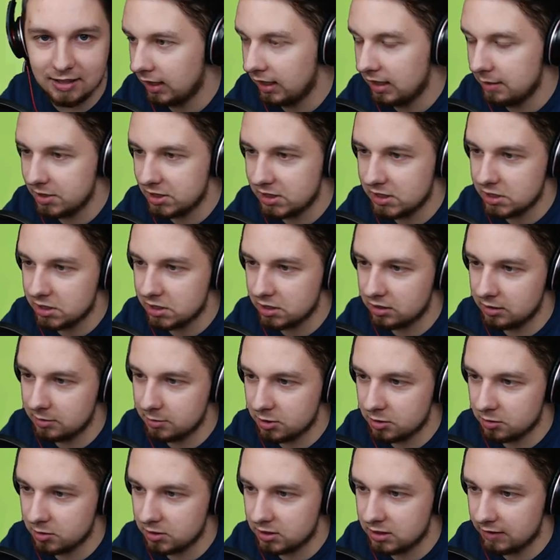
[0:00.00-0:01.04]
Ale myślę, że
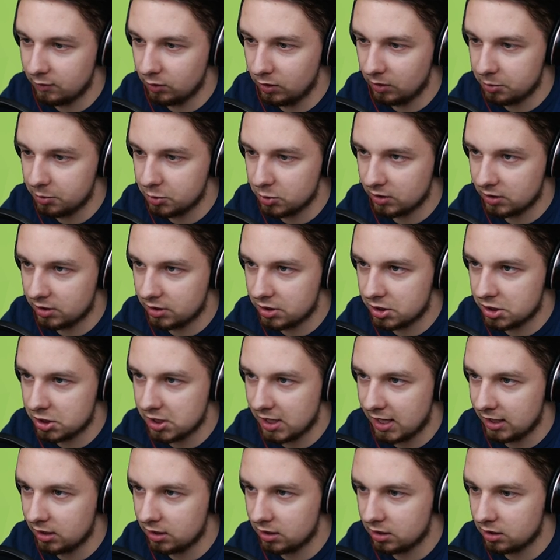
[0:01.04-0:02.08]
gdybym zostawił na przykład
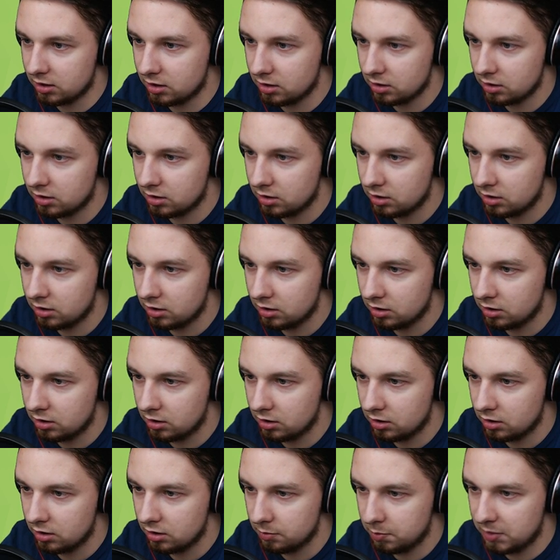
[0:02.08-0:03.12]
trzech,
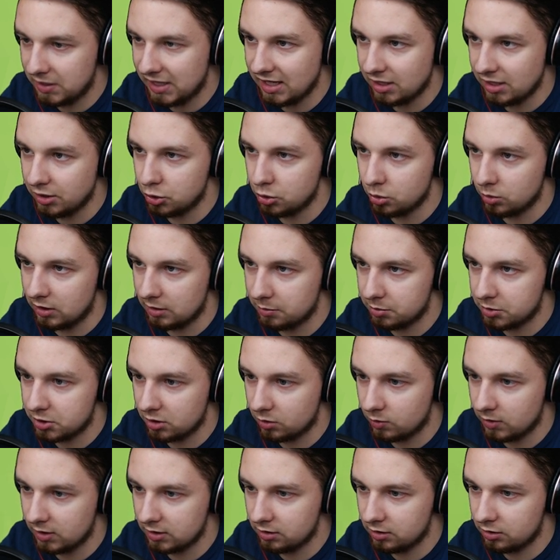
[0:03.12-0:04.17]
pięciu na
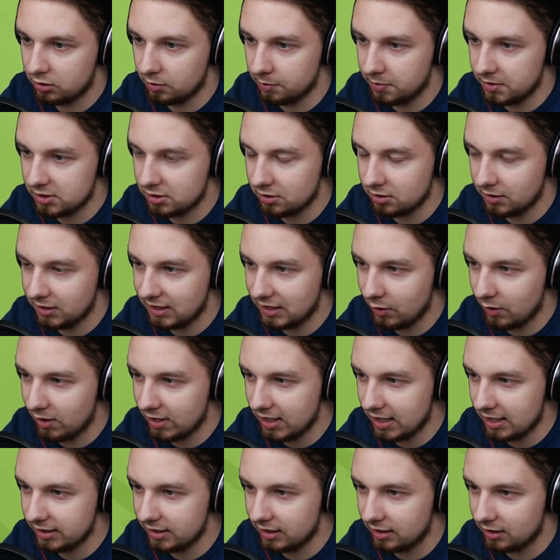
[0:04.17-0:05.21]
przykład, to by sobie dała
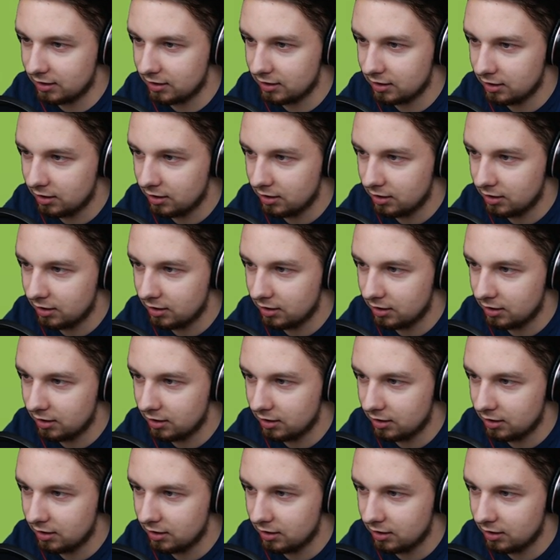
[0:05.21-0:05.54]
radę.